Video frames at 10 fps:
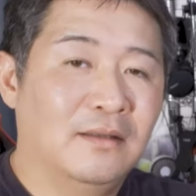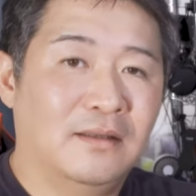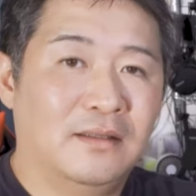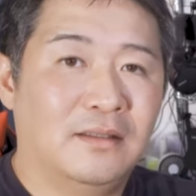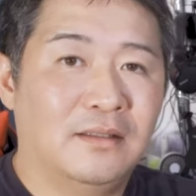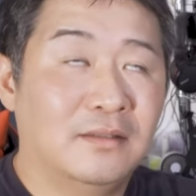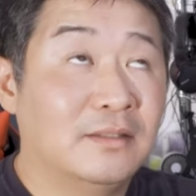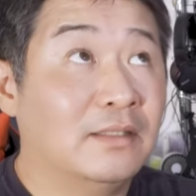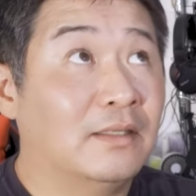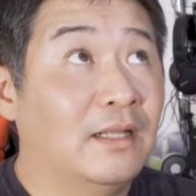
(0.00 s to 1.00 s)

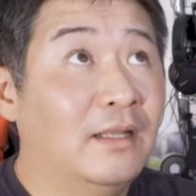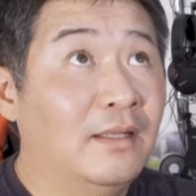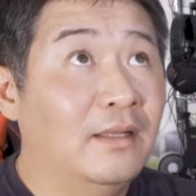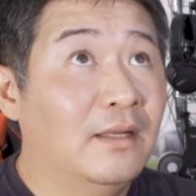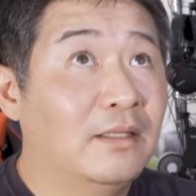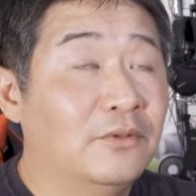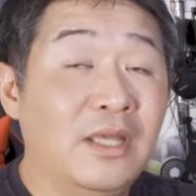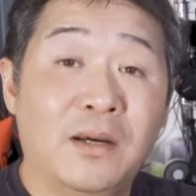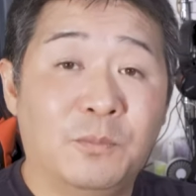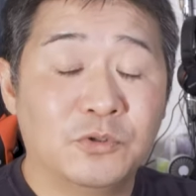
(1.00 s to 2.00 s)
えー、だからあの
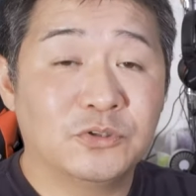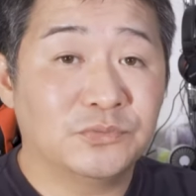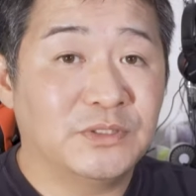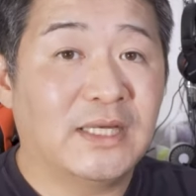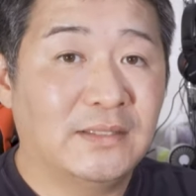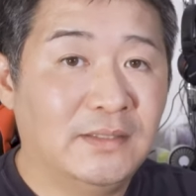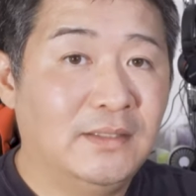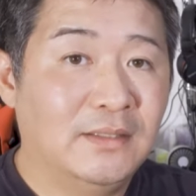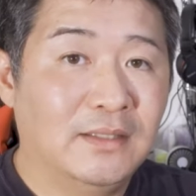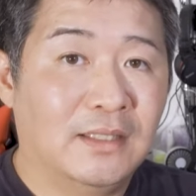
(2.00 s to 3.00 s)
AirPods みたいに
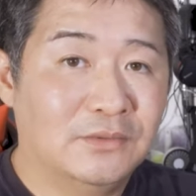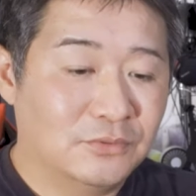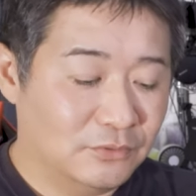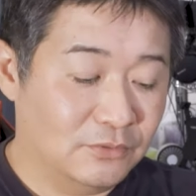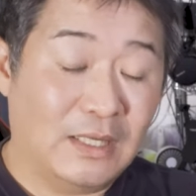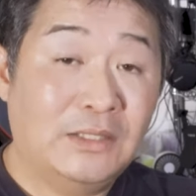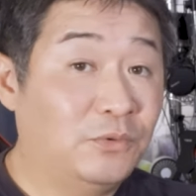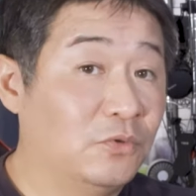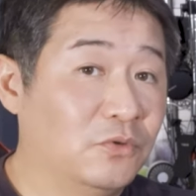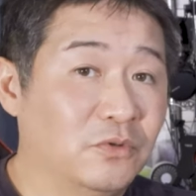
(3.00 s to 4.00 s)
あの
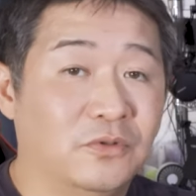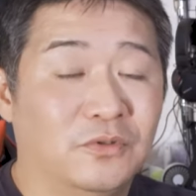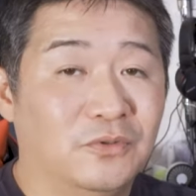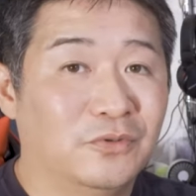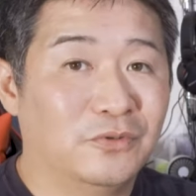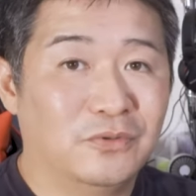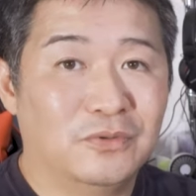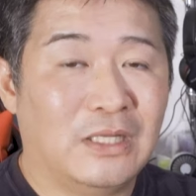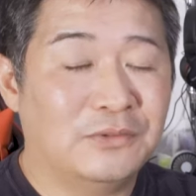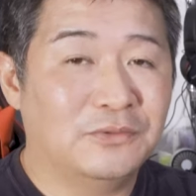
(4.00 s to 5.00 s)
iPhone を
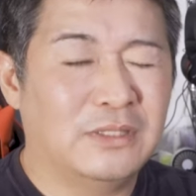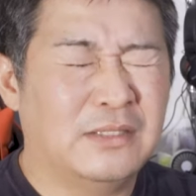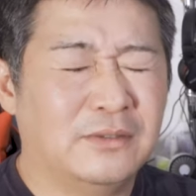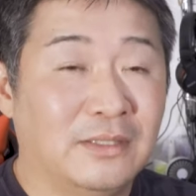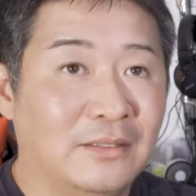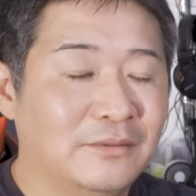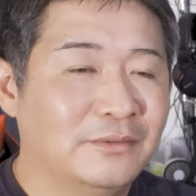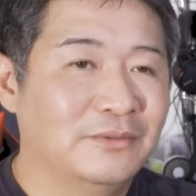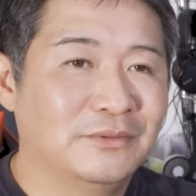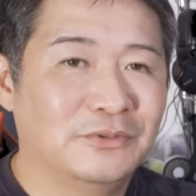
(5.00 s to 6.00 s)
あのなんていうかな、
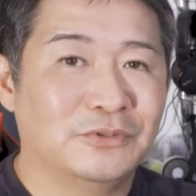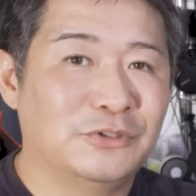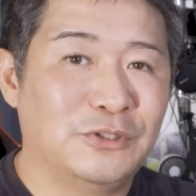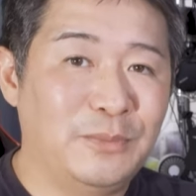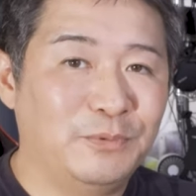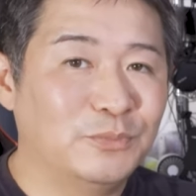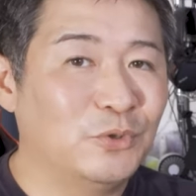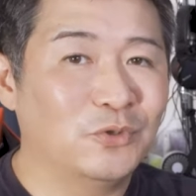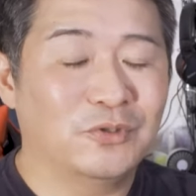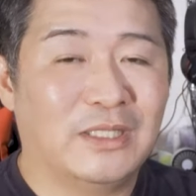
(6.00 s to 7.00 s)

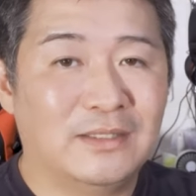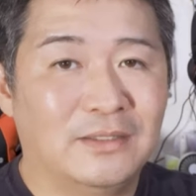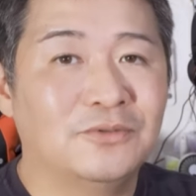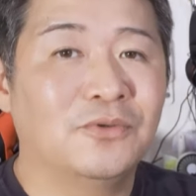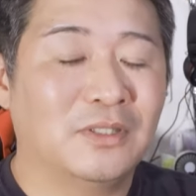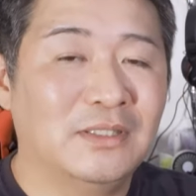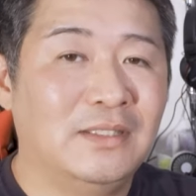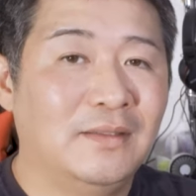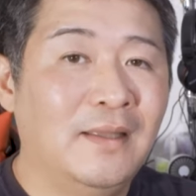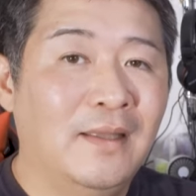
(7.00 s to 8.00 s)
スリープモードになってる時
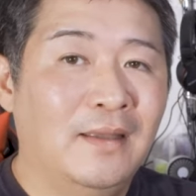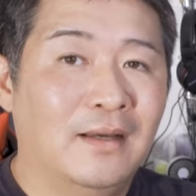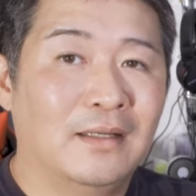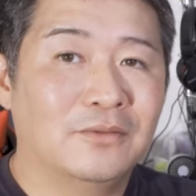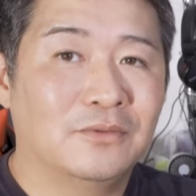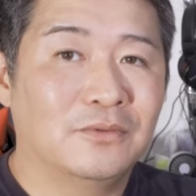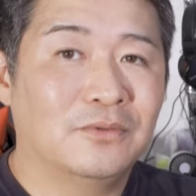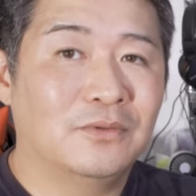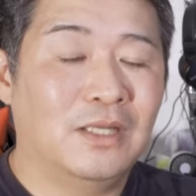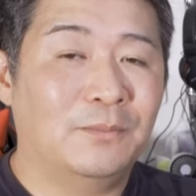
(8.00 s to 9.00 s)
にあ
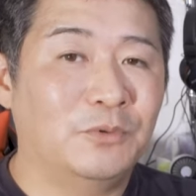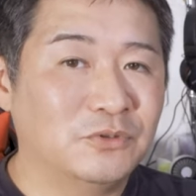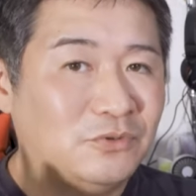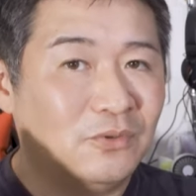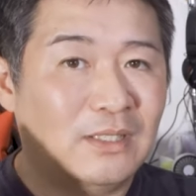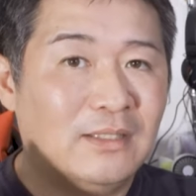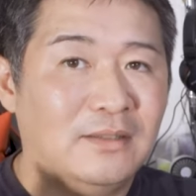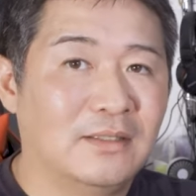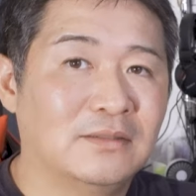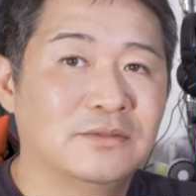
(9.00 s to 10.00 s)
の AirPods とかだっ
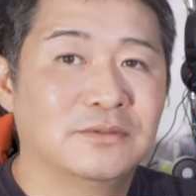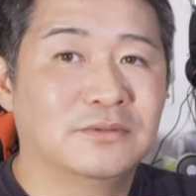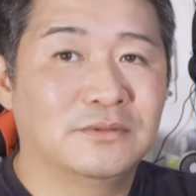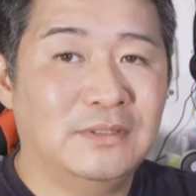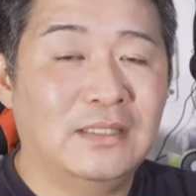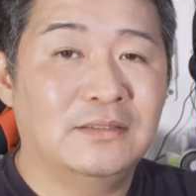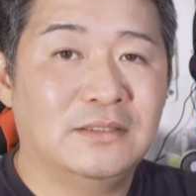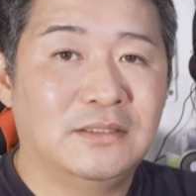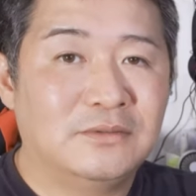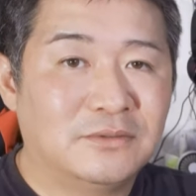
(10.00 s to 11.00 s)
たらね
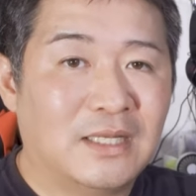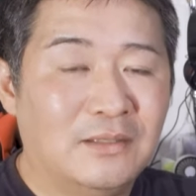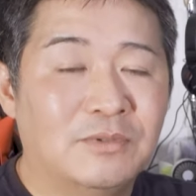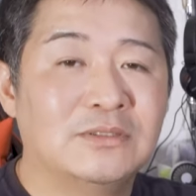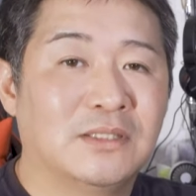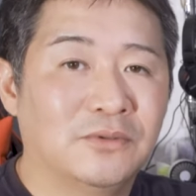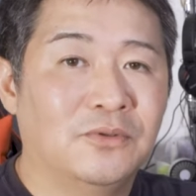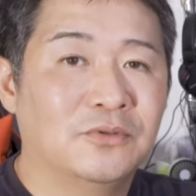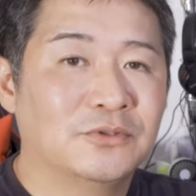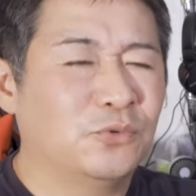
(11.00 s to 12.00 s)
Siri 使えますけ
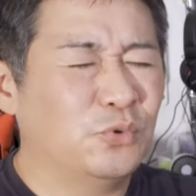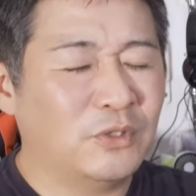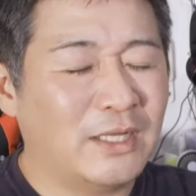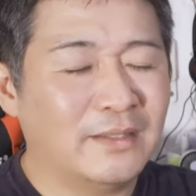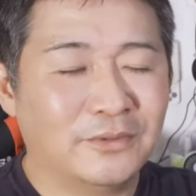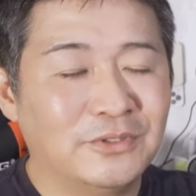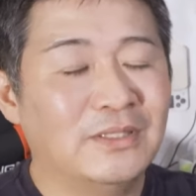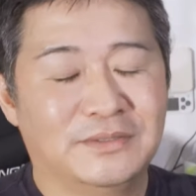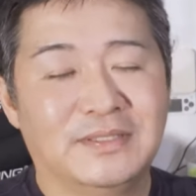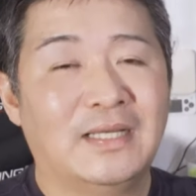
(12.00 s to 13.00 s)
ど、その感覚で
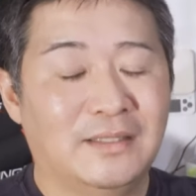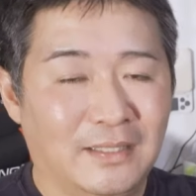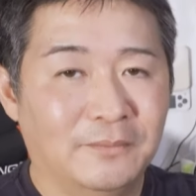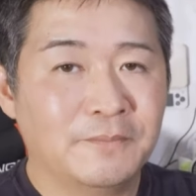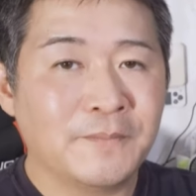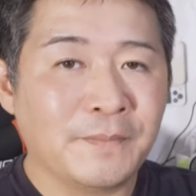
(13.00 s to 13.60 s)
は使えない、